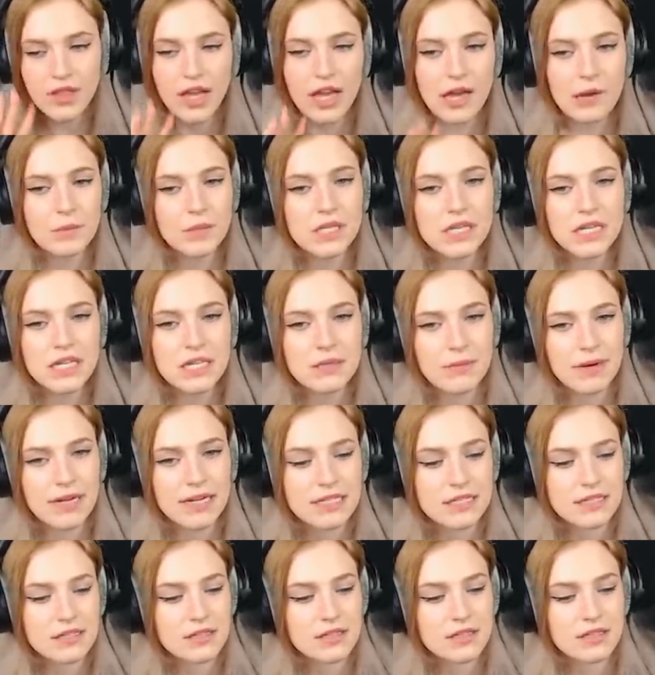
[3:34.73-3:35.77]
haben die nicht
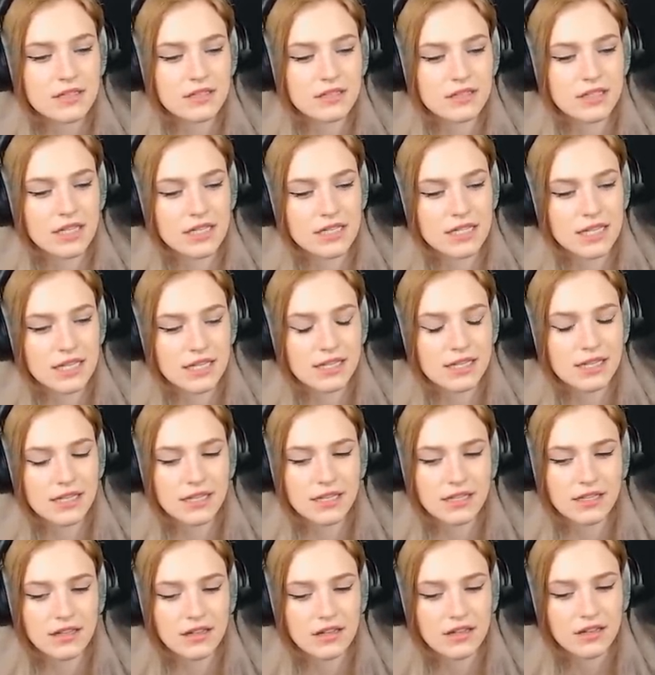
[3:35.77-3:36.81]
meistens
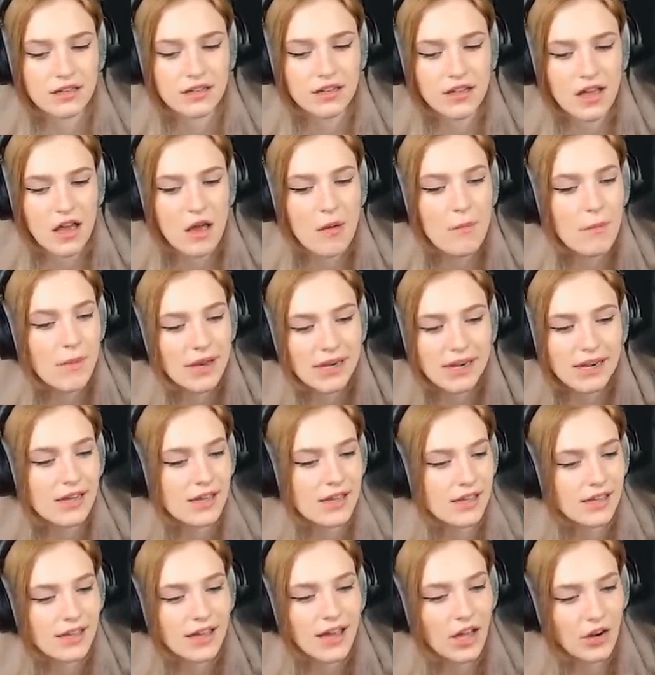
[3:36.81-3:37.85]
tatsächlich einen
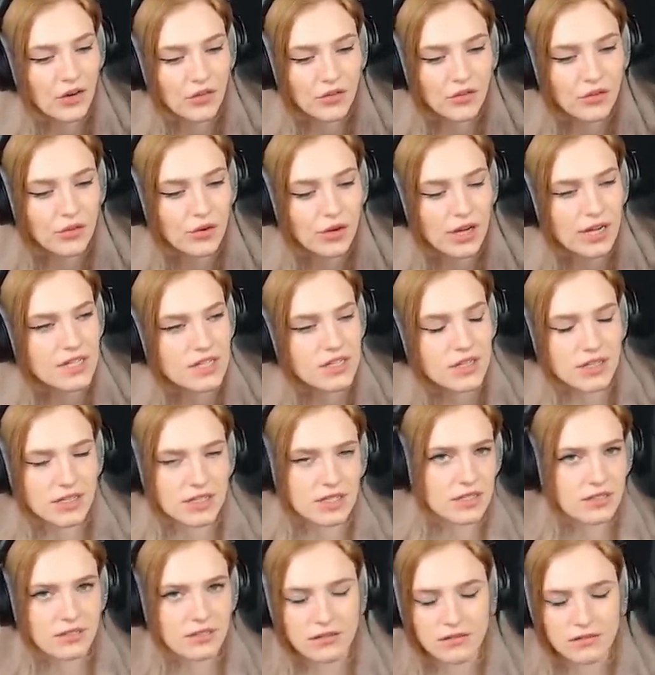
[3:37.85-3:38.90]
männlichen Anführer? Also
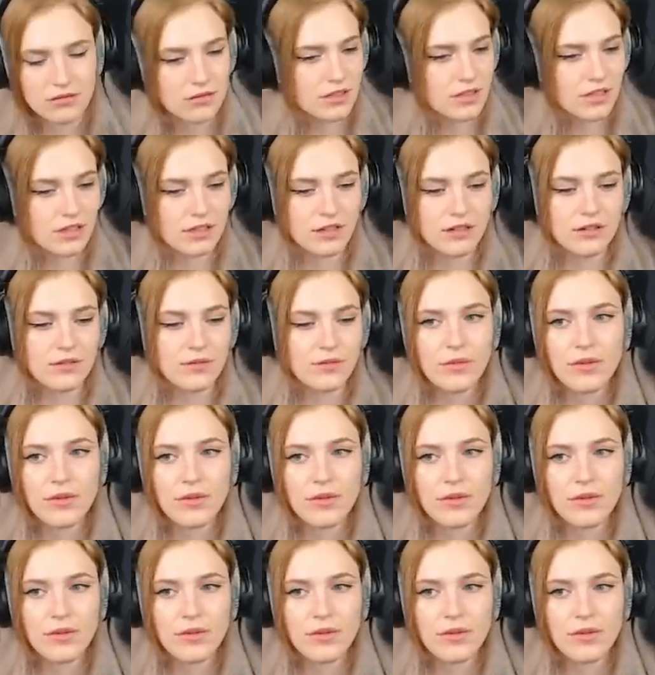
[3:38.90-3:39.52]
jetzt, ne?